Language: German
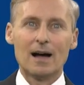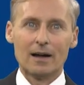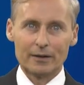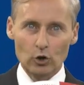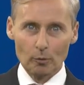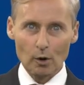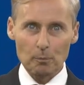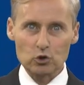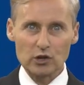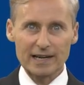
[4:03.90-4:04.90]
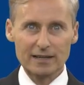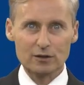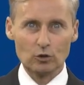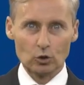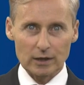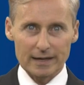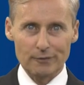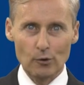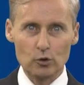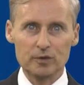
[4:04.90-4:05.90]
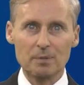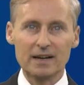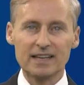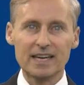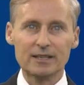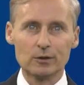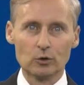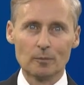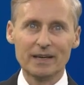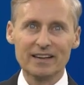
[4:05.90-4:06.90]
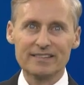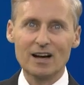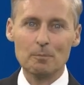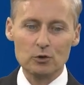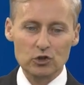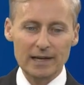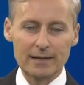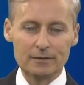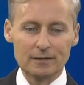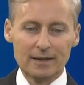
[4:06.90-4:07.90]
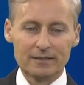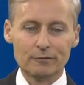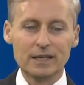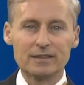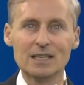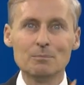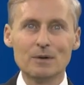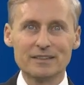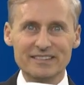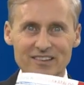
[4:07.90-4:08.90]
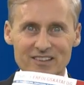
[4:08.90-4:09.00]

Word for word: ein Hörbuch bestellen oder ein Erfolgspaket oder mehrere Sachen bestellen, dann wird immer dieser